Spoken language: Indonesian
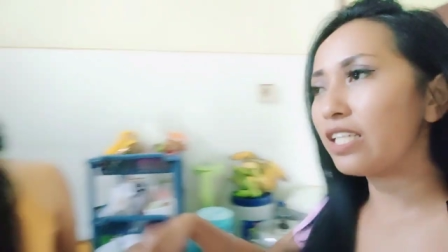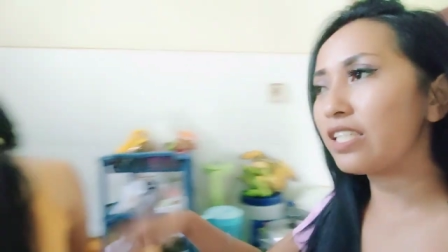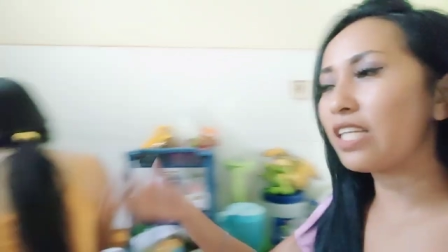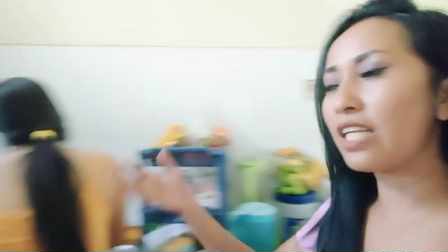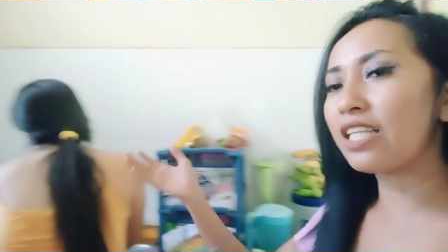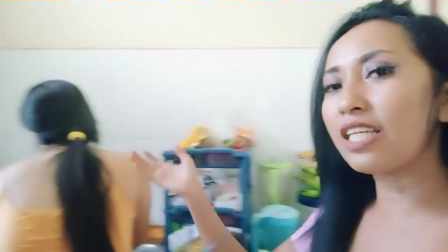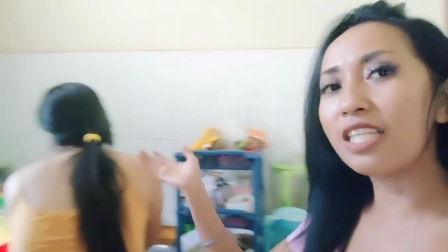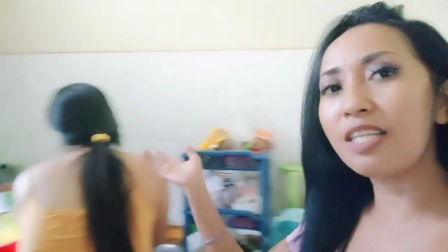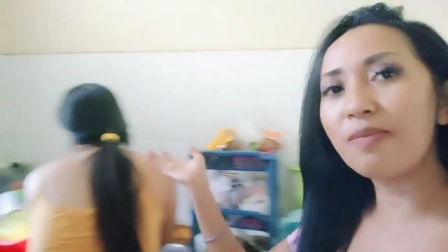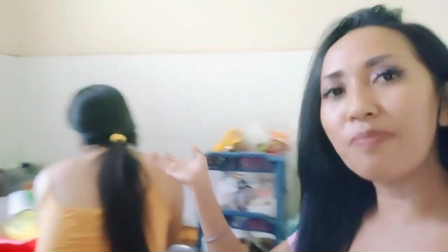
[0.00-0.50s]

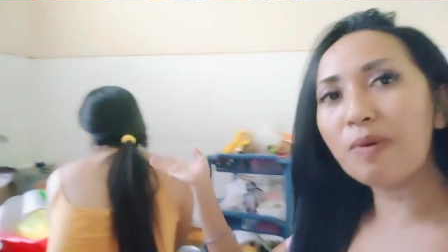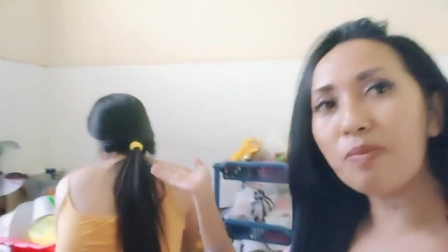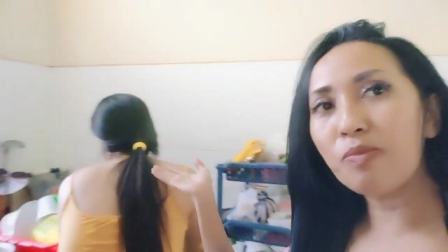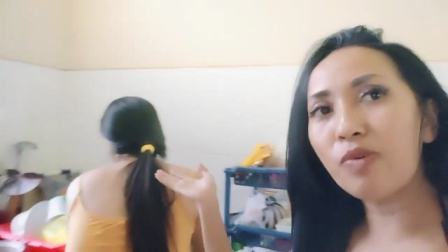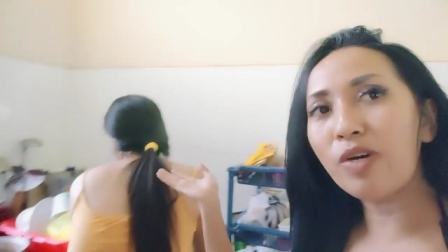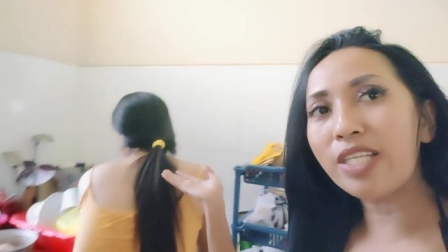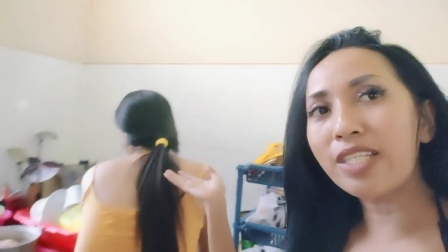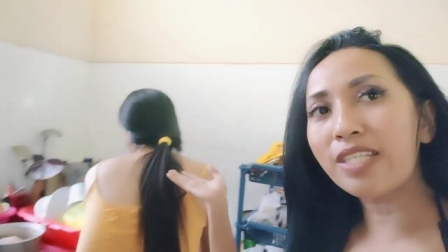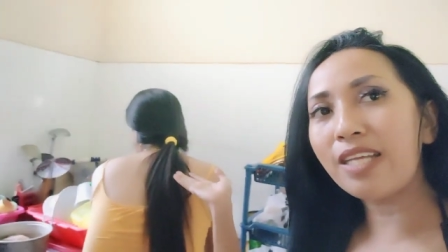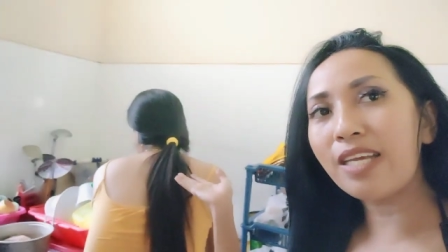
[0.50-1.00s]
Jadi ini
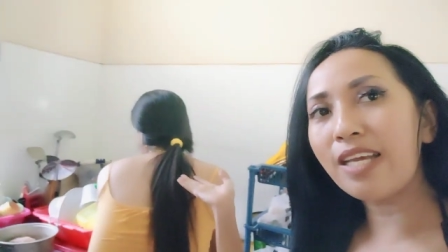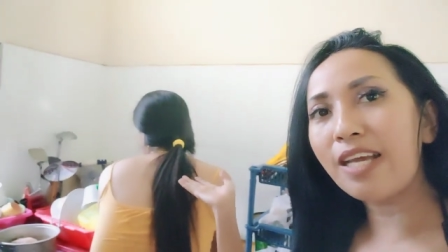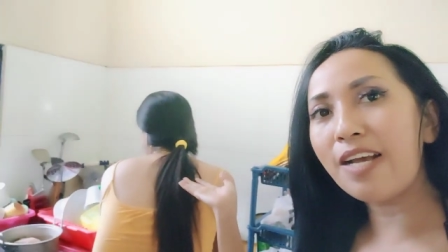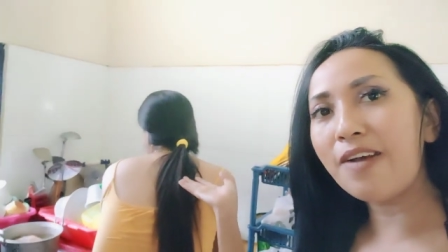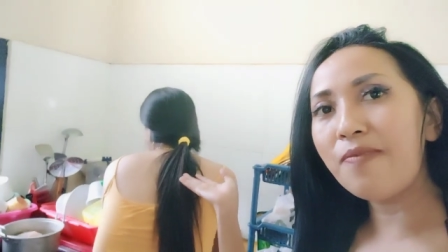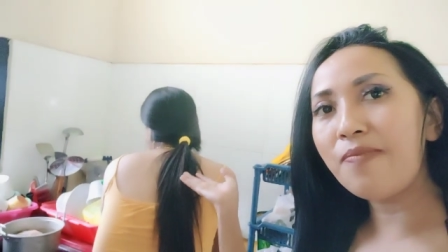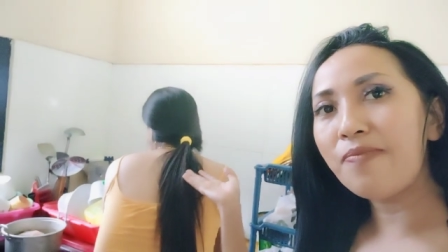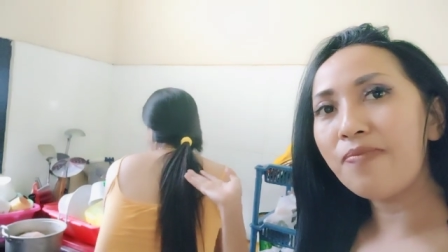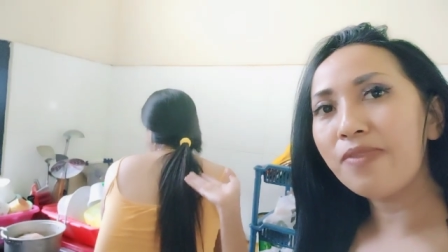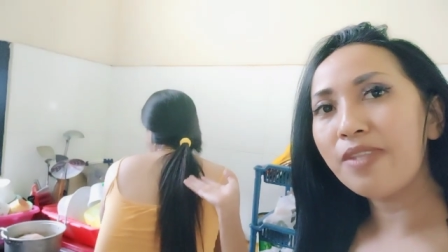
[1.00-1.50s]
pembuatnya ya.
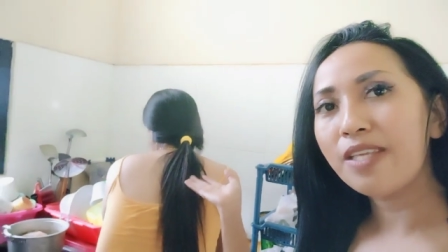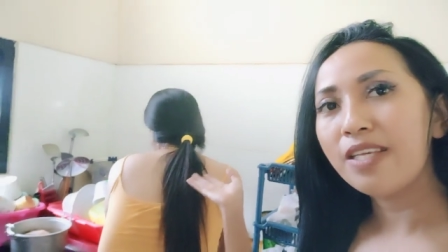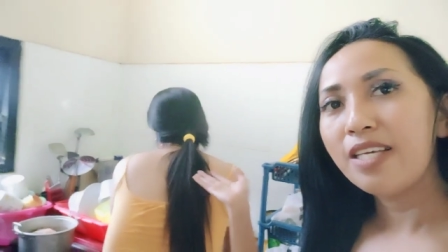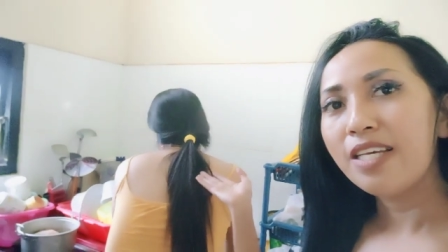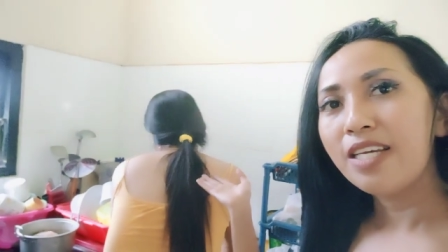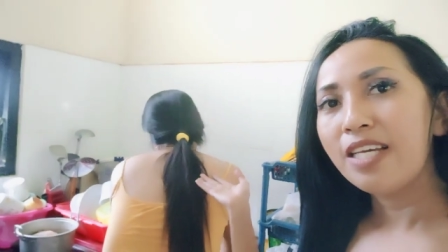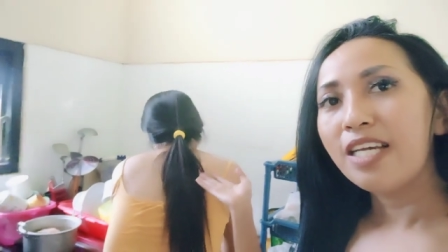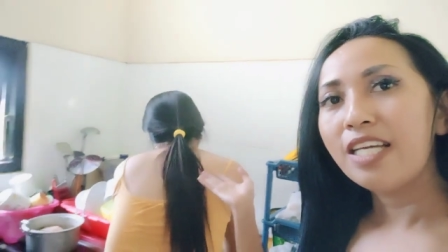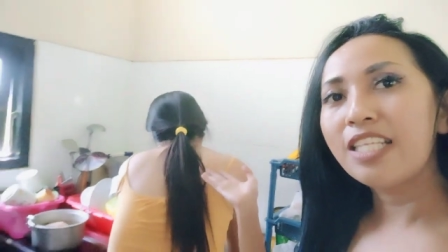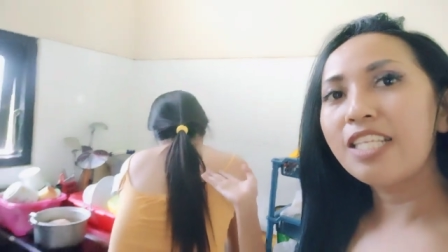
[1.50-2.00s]

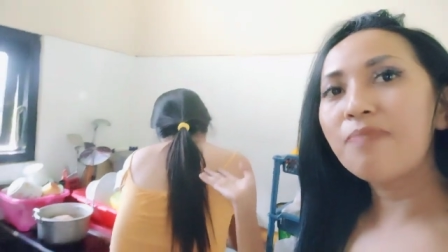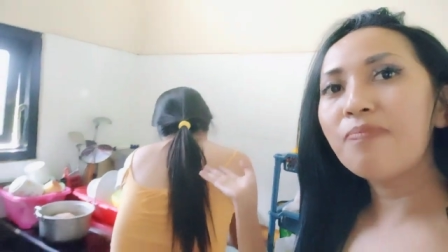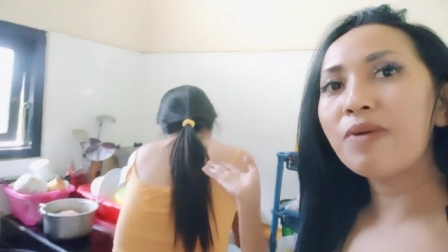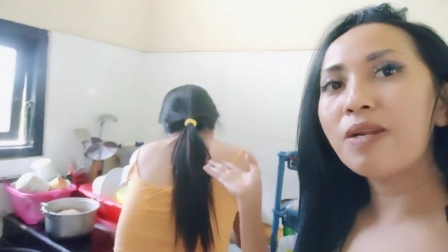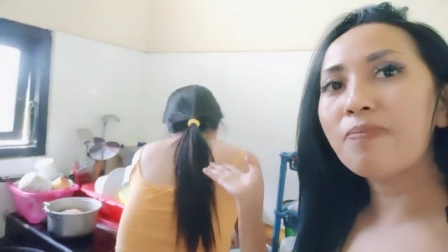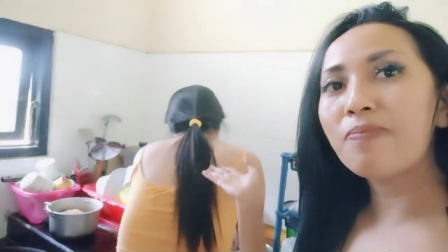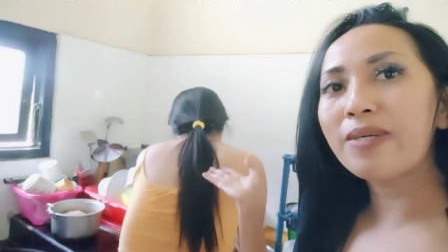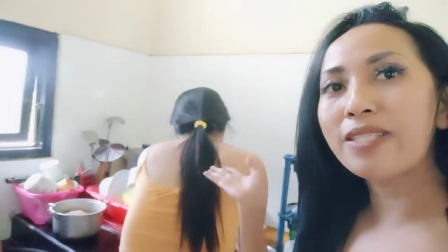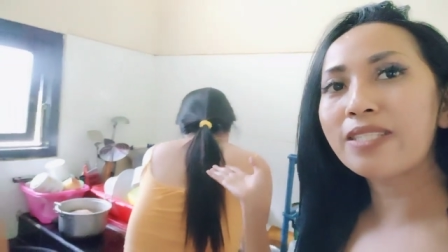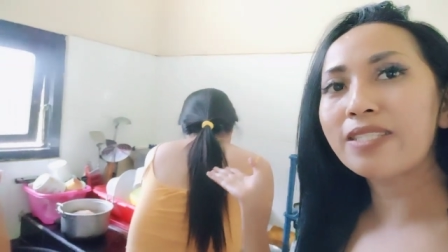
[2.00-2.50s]
Ini
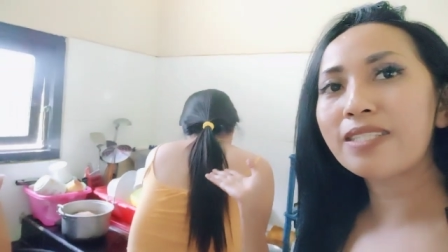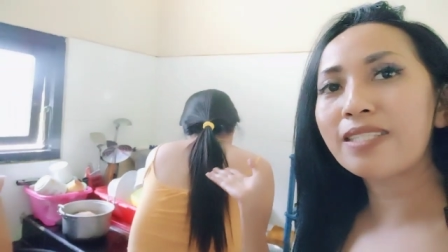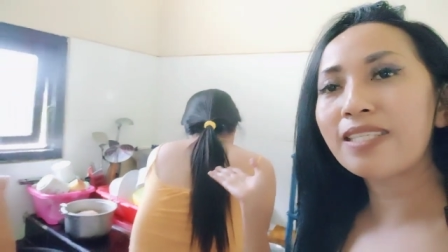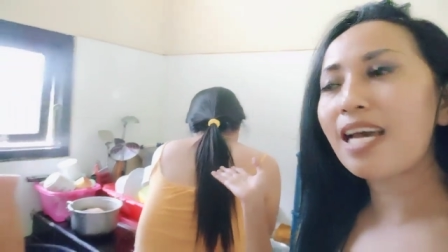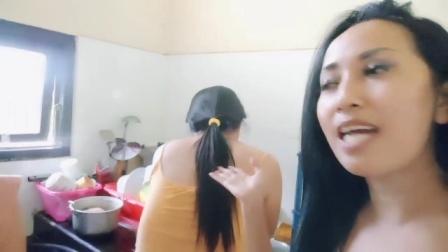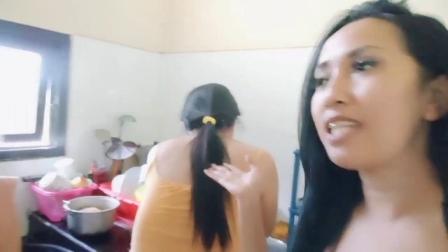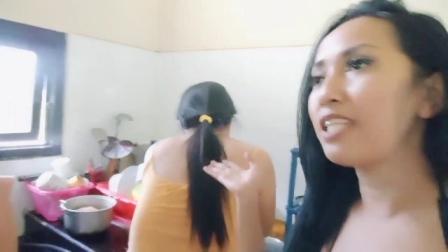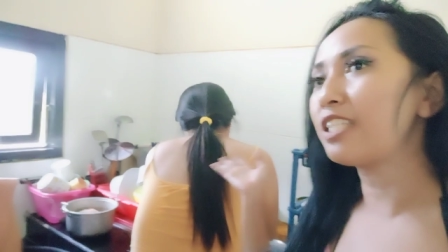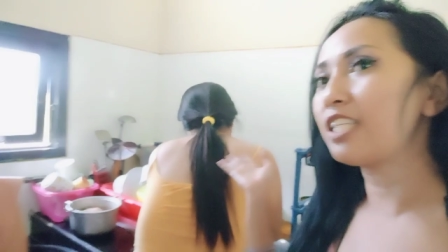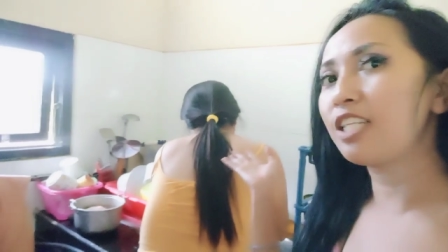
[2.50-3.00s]
pasti
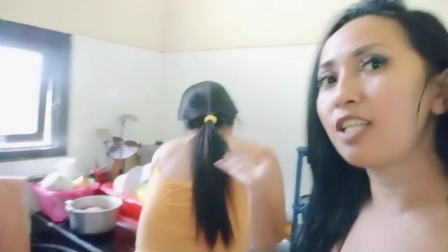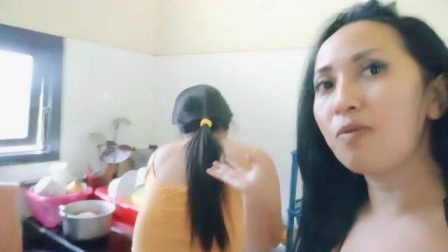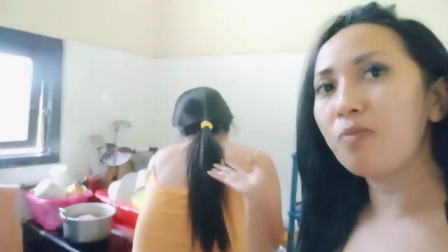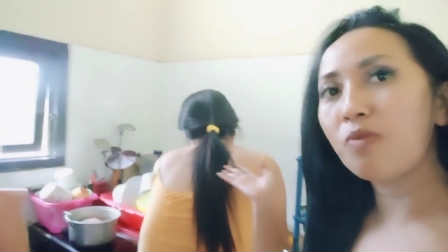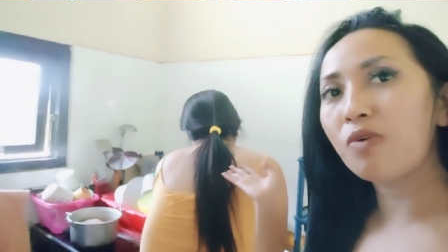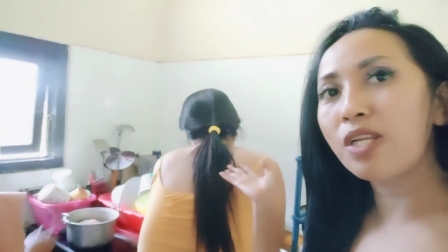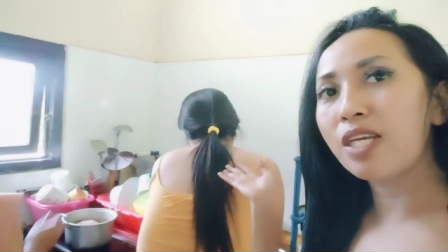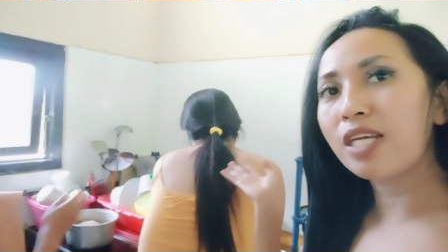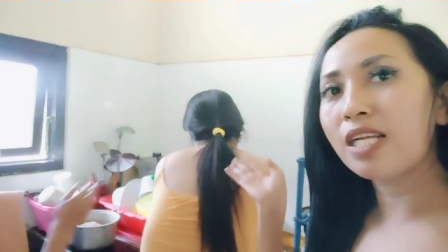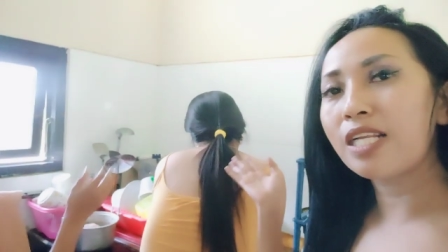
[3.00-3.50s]
sekali tidak
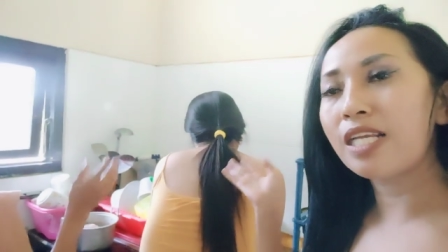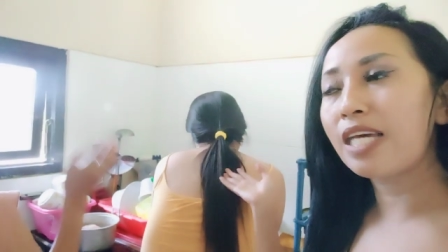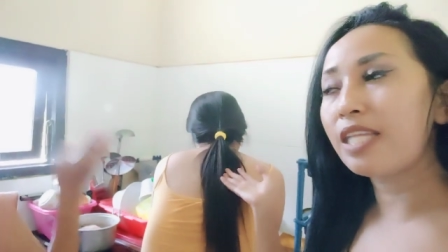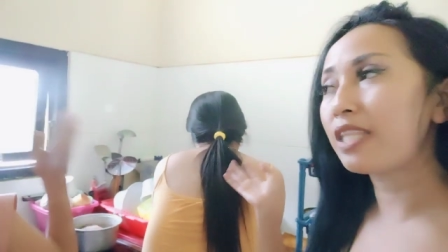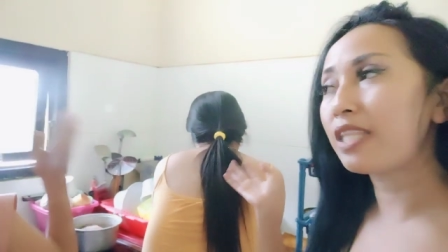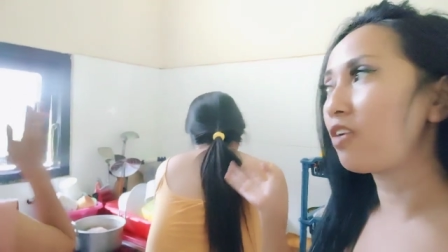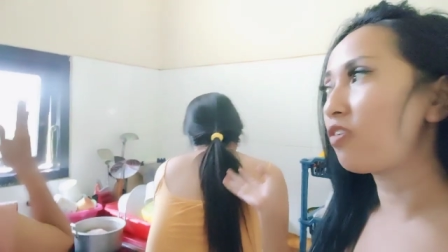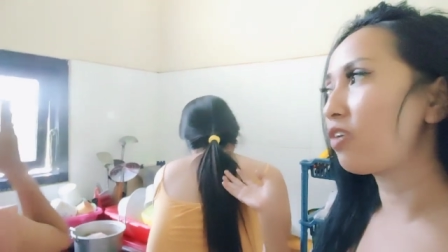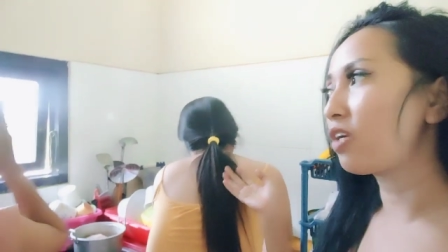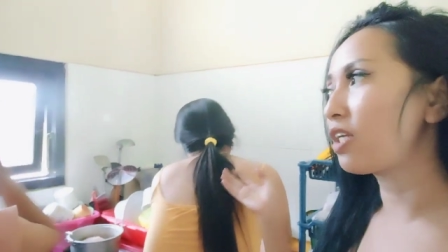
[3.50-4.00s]
boleh
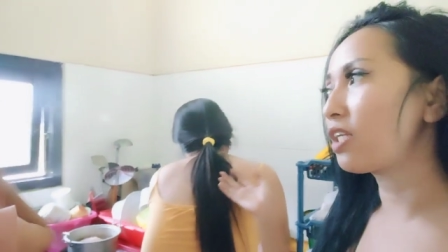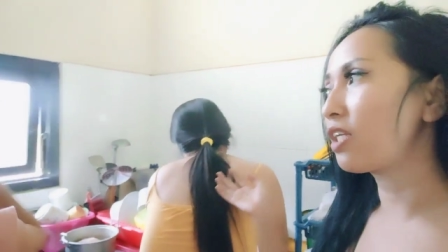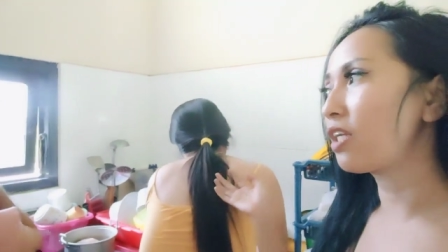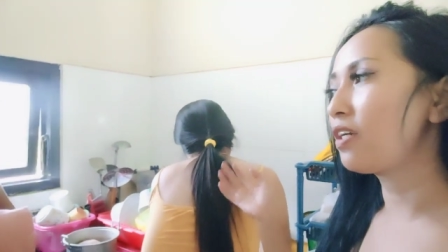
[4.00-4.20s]
kelihatan.